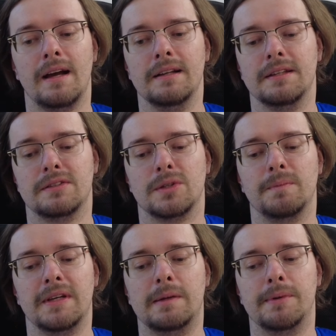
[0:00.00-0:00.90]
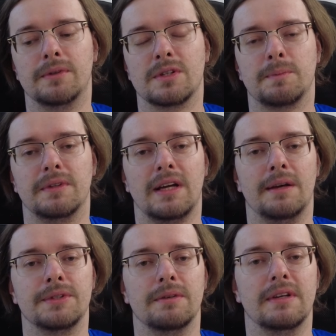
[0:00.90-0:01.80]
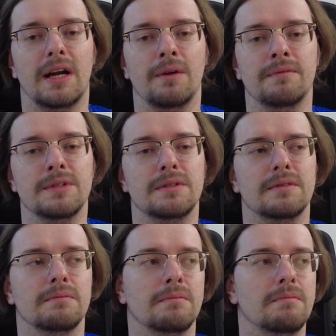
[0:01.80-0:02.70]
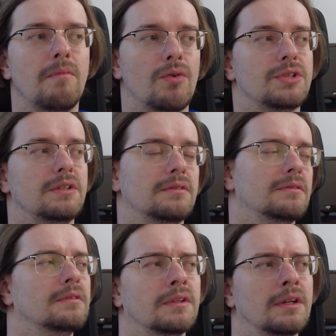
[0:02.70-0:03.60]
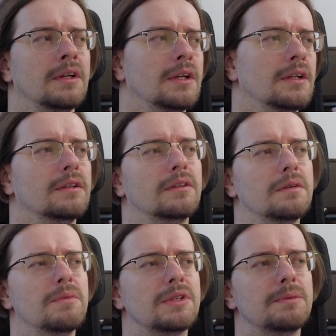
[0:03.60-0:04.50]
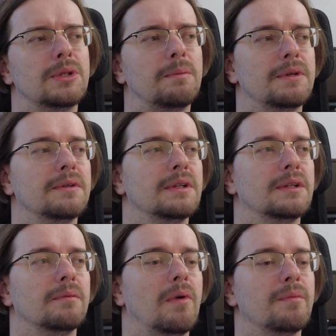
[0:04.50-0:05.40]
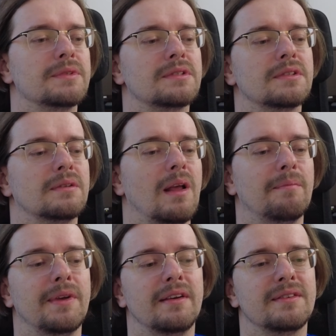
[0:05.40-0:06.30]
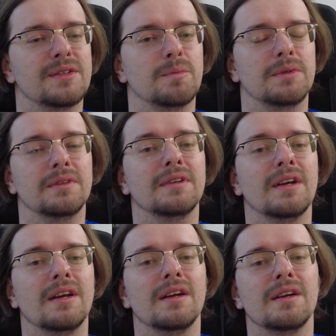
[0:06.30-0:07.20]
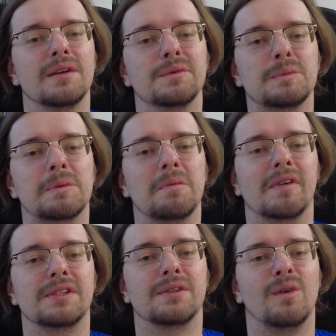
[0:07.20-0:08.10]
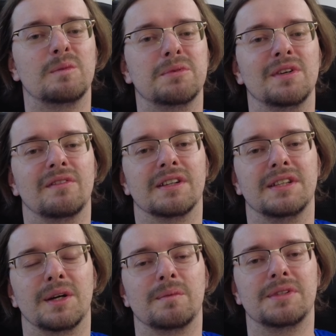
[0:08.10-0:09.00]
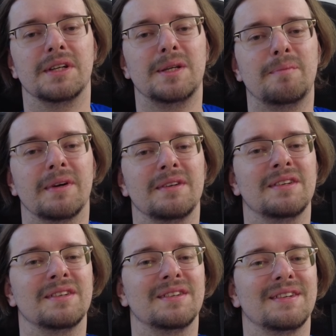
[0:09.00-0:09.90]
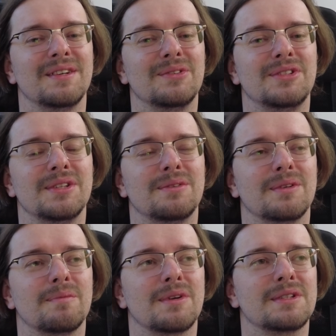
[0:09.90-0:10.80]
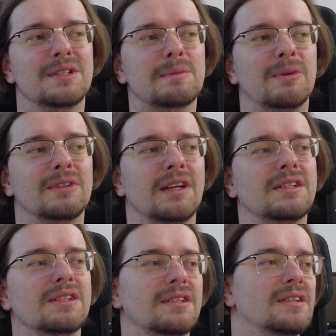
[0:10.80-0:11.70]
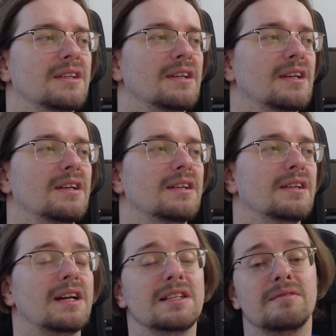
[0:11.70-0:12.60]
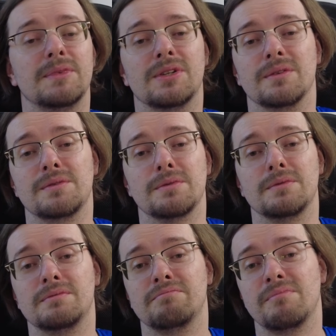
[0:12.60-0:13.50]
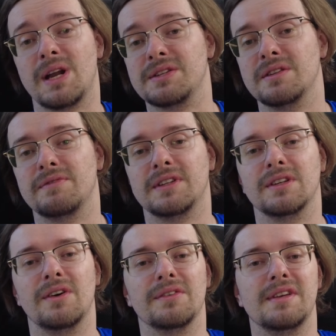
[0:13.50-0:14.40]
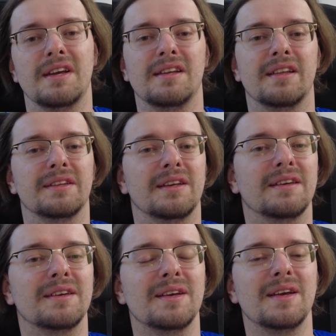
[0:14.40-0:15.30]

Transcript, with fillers: ale też są ekipy, które spotykają się i grają, więc może to może być dobry pomysł dla mnie, żeby spróbować odbudować jakąś ekipę ludzi, którym można się spotkać raz w miesiącu, raz na dwa tygodnie na te